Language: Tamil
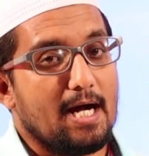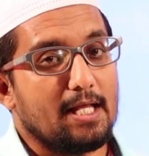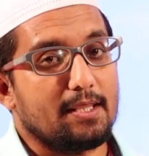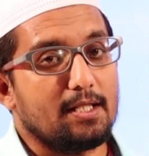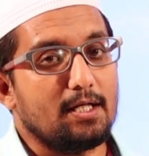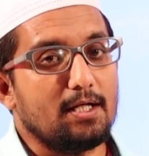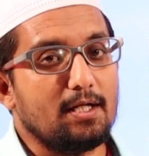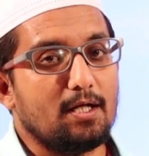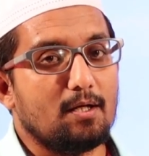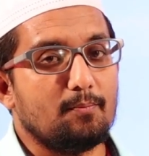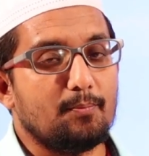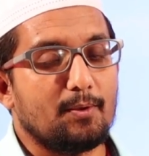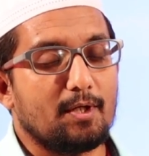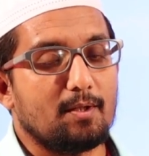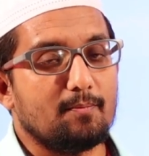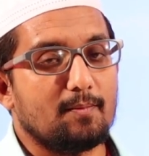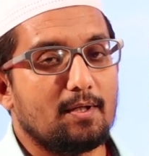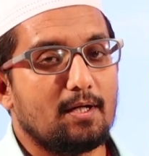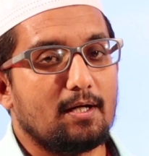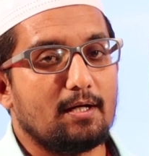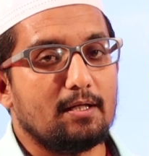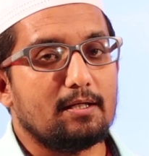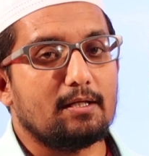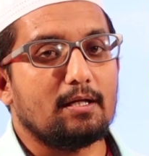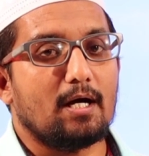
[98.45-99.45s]

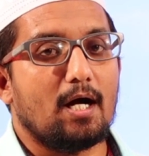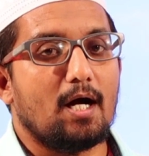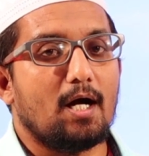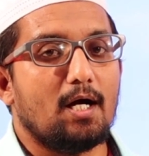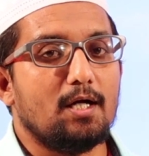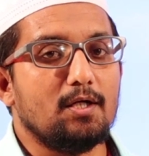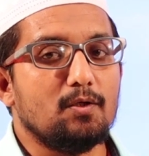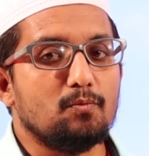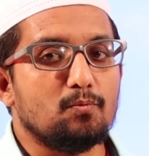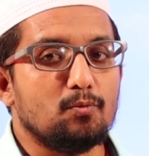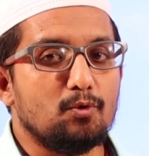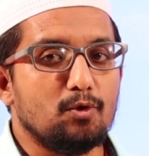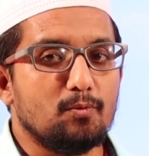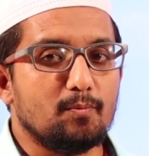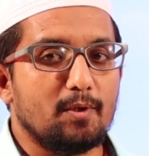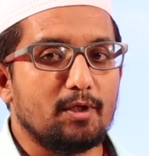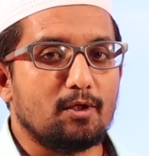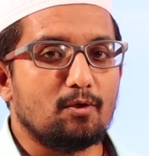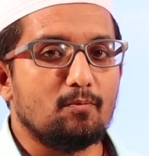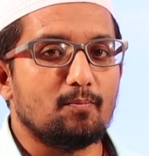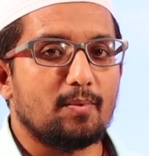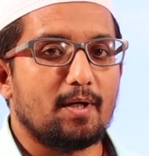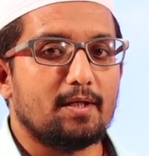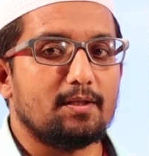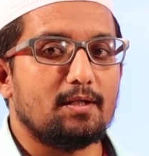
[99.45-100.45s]
அதற்கப்புறமாக நாடு
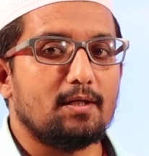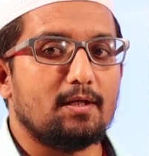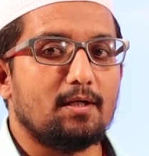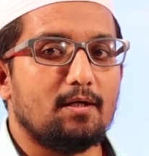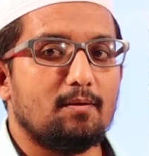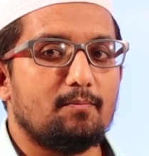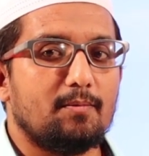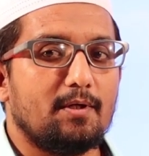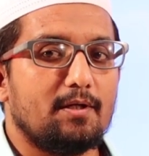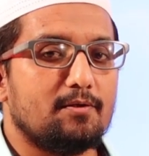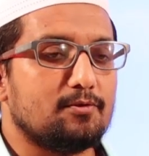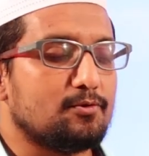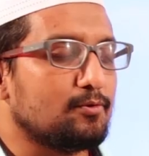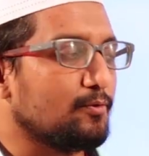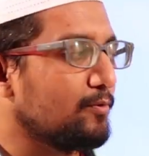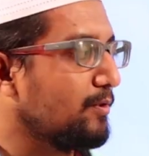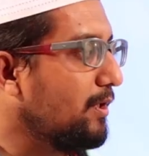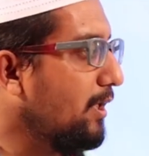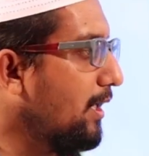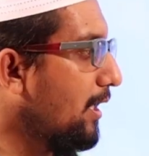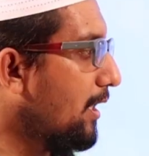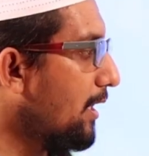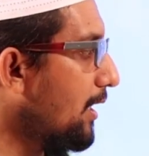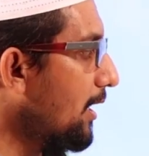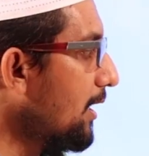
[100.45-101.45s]
முழுமைக்கும் பார்த்தீங்க அப்படின்னு
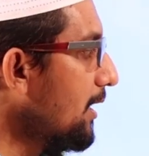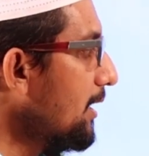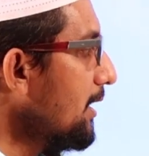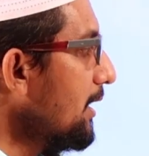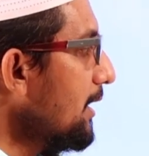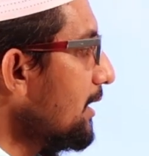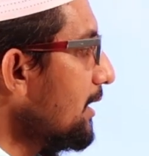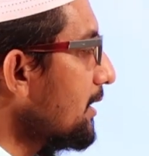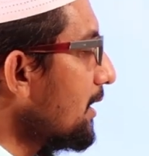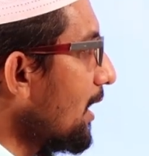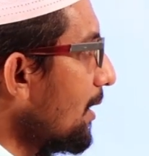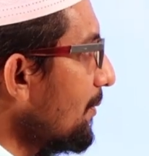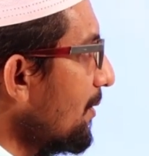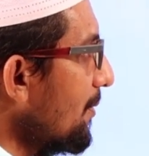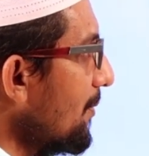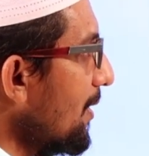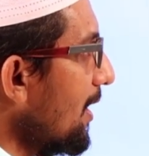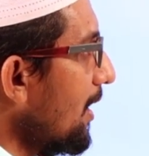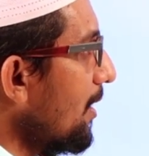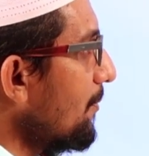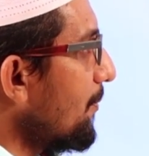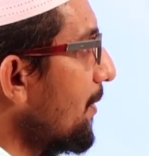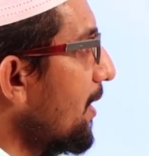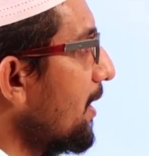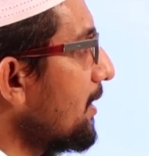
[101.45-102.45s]
சொன்னால் நாம்
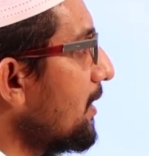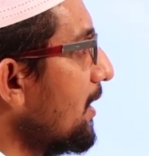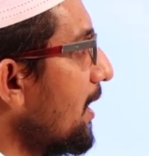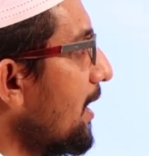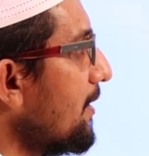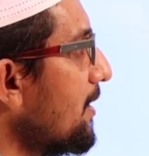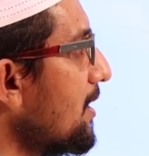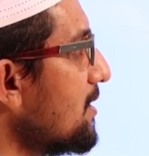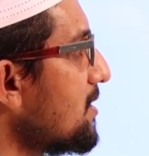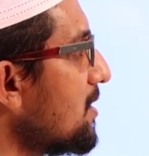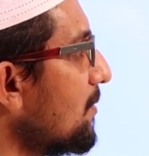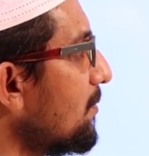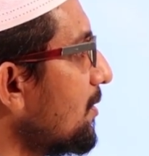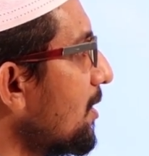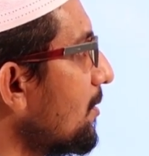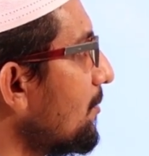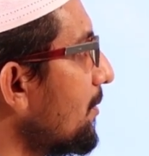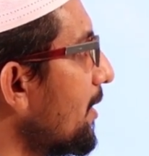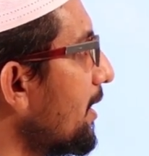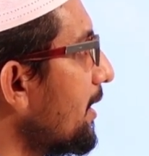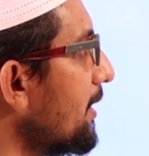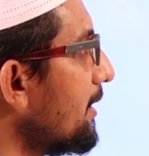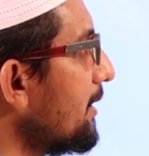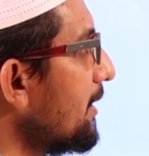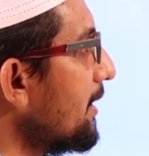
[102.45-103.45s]
மேலே பார்த்து அதே
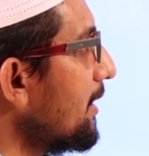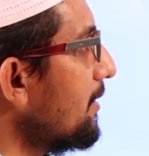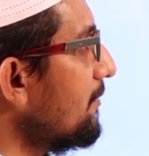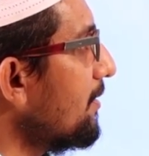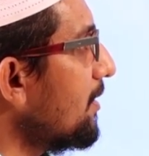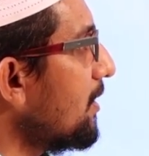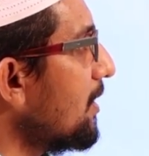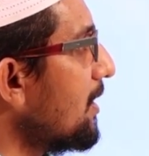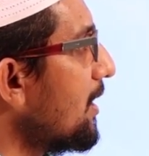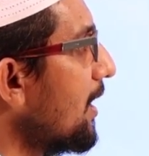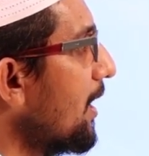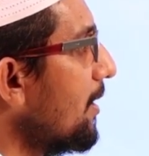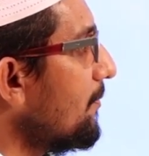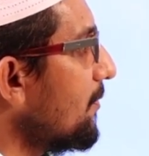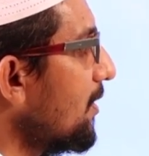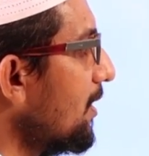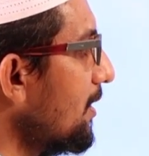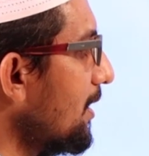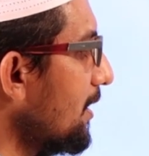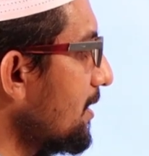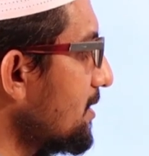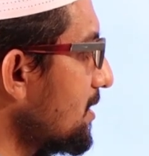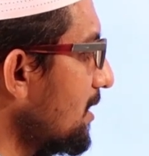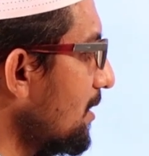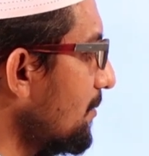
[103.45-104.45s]
செப்டம்பர் இருபத்தி ஏழாம்
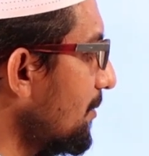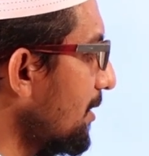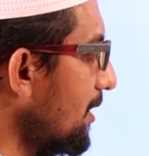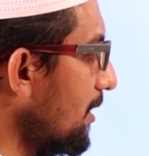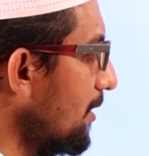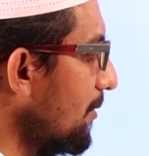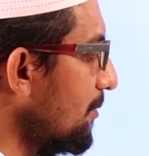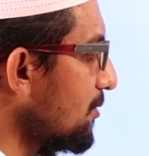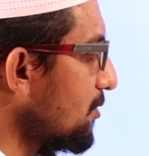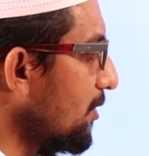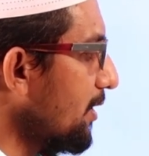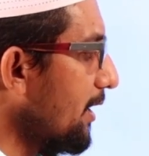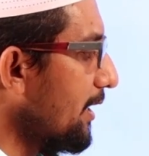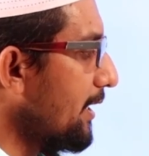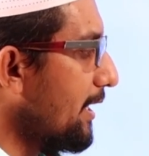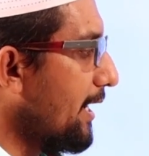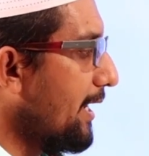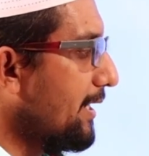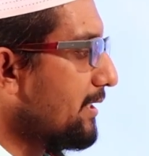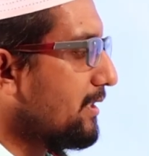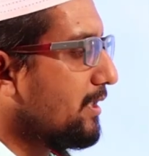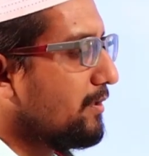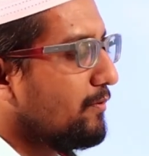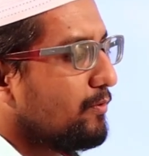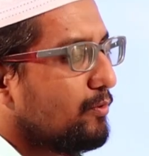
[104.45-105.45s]
தேதி என்ன செய்யப்பட்டிருக்கு அப்படின்னு சொன்னால்
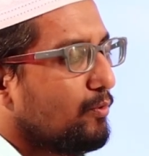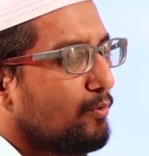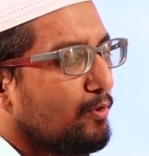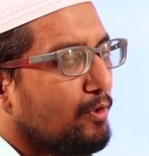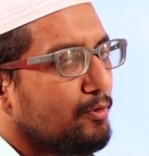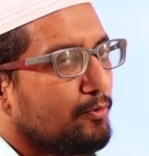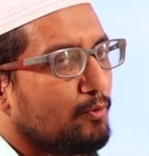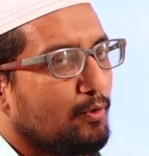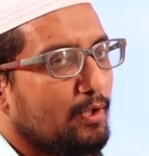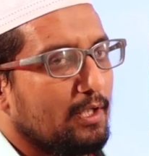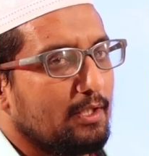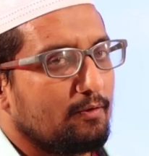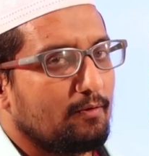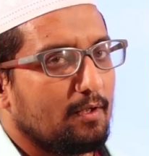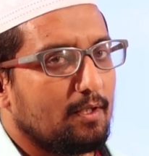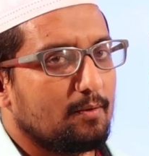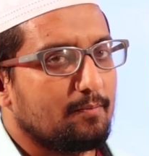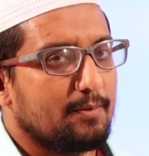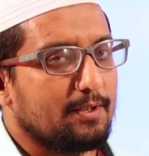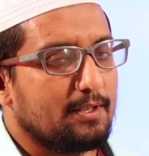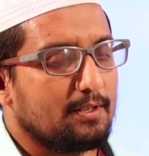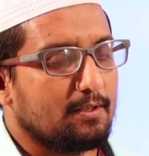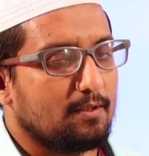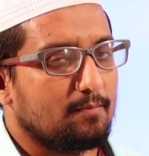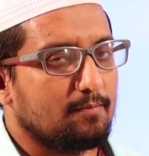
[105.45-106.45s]
ரெண்டாயிரத்தி இருபத்தி ஒன்றில் தொடங்கி
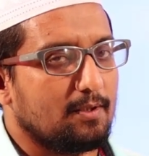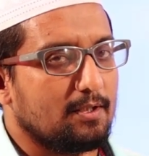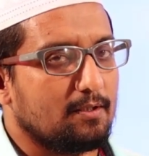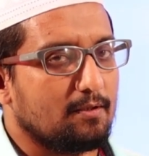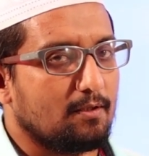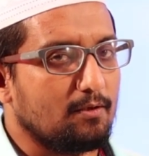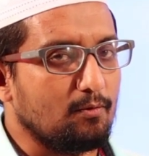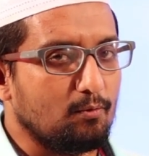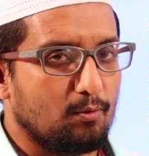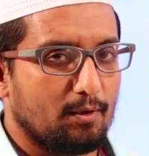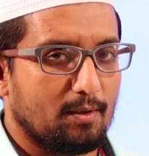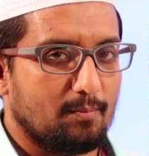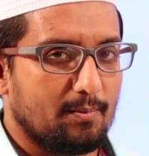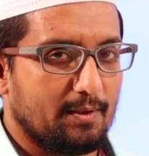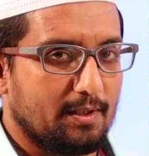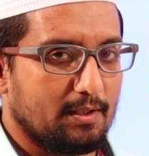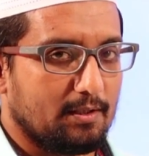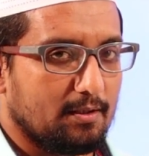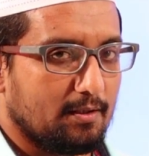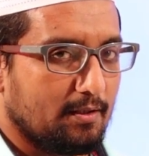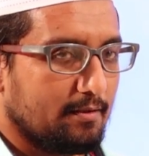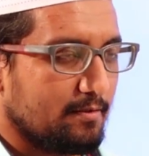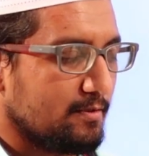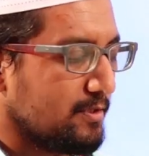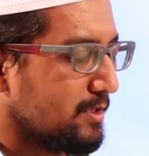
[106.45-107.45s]
வைக்கப்பட்டிருக்கு அப்படிங்கிறது
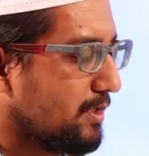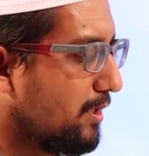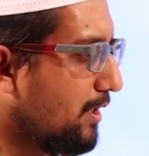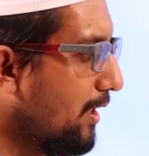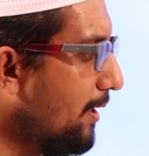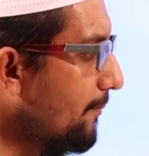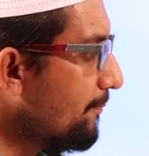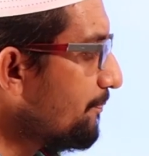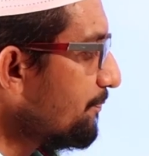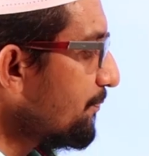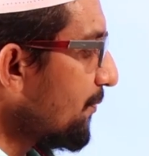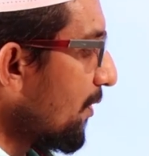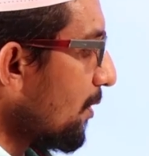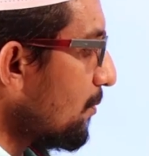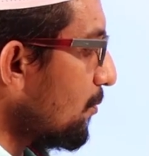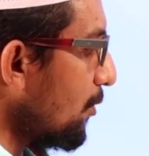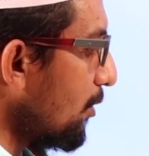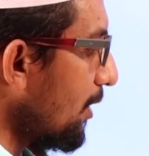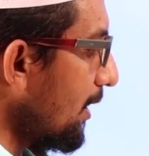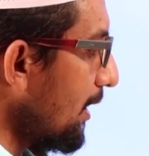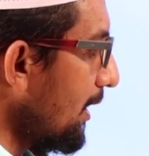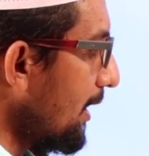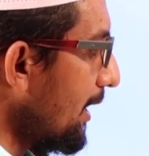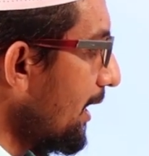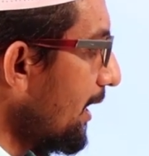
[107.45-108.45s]
குறிப்பிடத்தக்கது சரியா
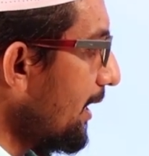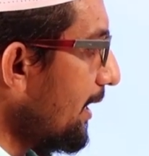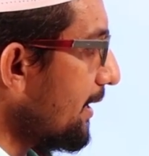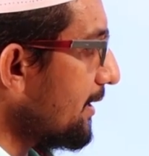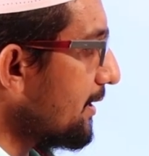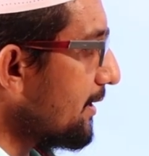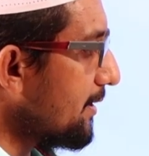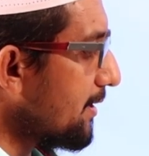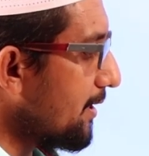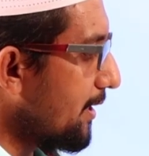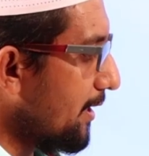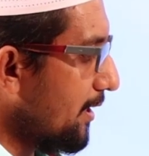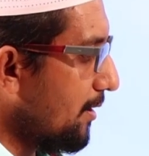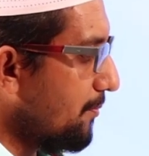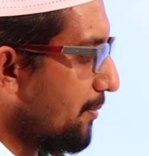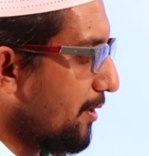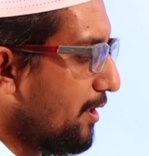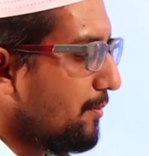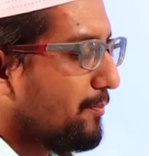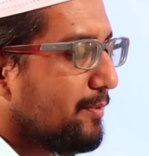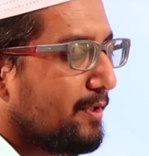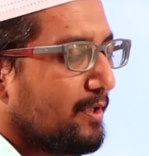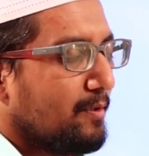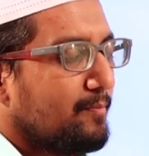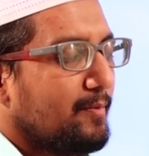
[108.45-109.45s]
முதல்ல இந்த திட்டத்தை
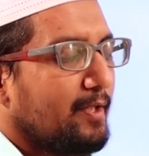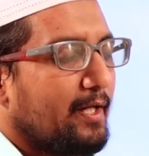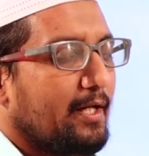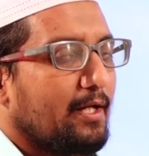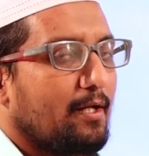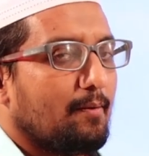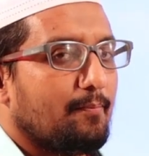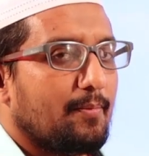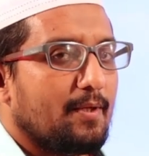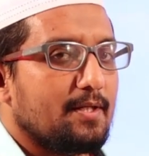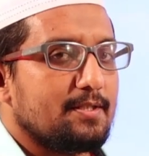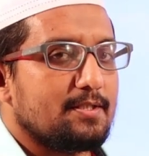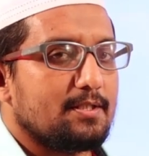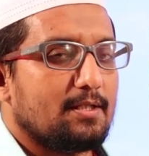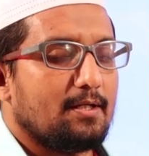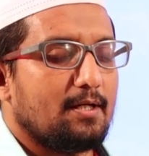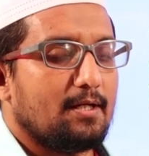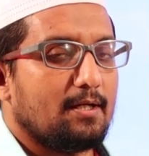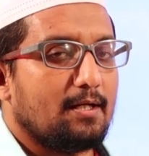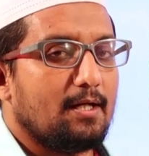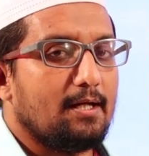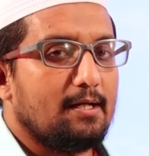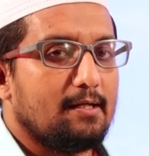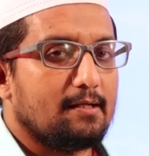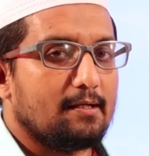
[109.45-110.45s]
பற்றி பிரதமர் எங்கே
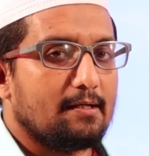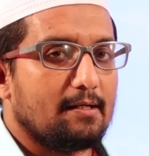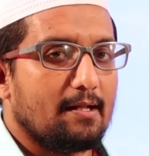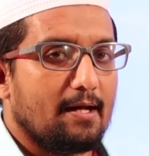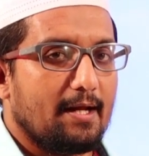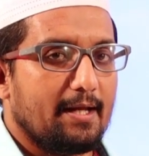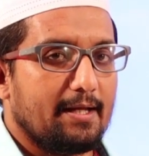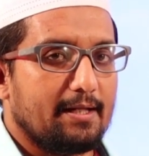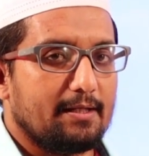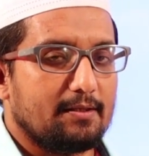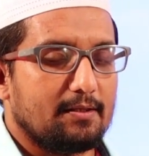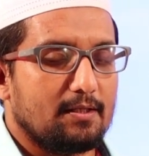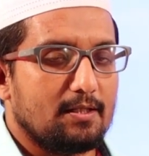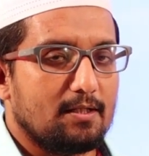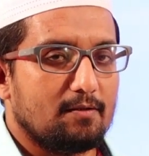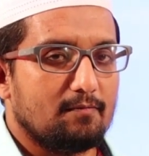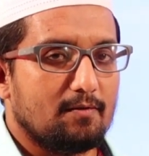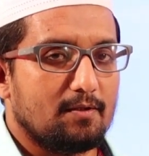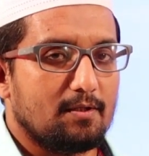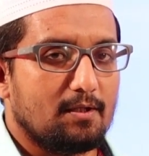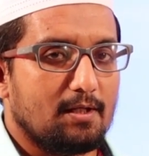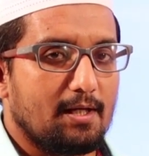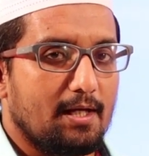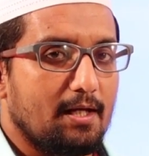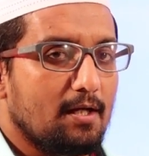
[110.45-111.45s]
பேசுகிறாருன்னா ரெண்டாயிரத்தி
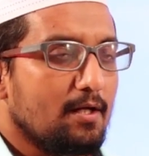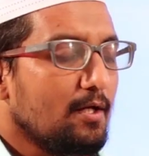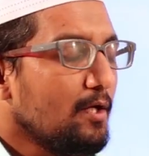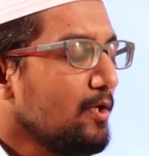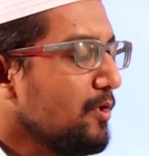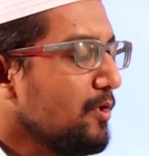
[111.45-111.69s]
இருபதில்